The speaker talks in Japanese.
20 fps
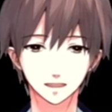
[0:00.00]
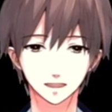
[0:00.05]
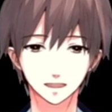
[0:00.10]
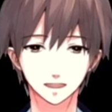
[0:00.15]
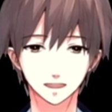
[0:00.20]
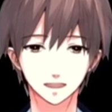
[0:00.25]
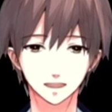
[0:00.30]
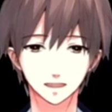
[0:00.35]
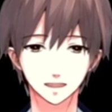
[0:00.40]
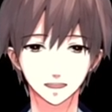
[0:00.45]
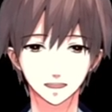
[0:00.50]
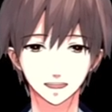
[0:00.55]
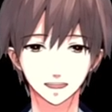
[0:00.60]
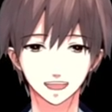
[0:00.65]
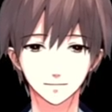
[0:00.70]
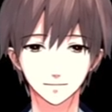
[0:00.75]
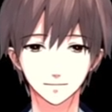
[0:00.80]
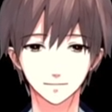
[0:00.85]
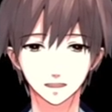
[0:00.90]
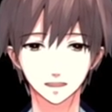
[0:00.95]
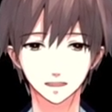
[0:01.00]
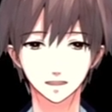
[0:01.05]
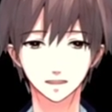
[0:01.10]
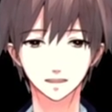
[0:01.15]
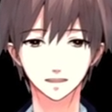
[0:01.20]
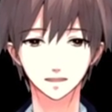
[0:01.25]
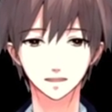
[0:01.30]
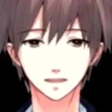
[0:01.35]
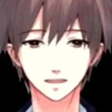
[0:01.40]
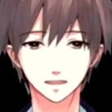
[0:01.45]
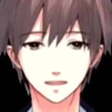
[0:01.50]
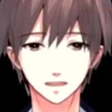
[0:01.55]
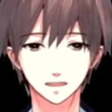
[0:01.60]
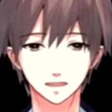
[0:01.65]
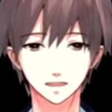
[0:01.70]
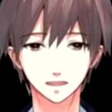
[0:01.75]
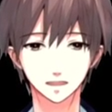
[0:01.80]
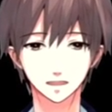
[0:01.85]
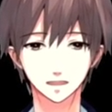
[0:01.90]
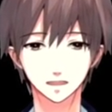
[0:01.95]
ミネラルが体の中に
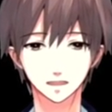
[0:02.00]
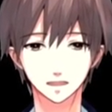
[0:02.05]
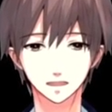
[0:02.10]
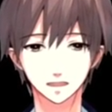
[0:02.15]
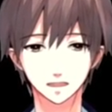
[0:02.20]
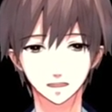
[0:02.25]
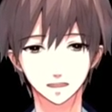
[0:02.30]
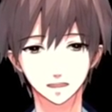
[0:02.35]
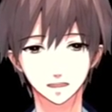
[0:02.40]
入ってくる、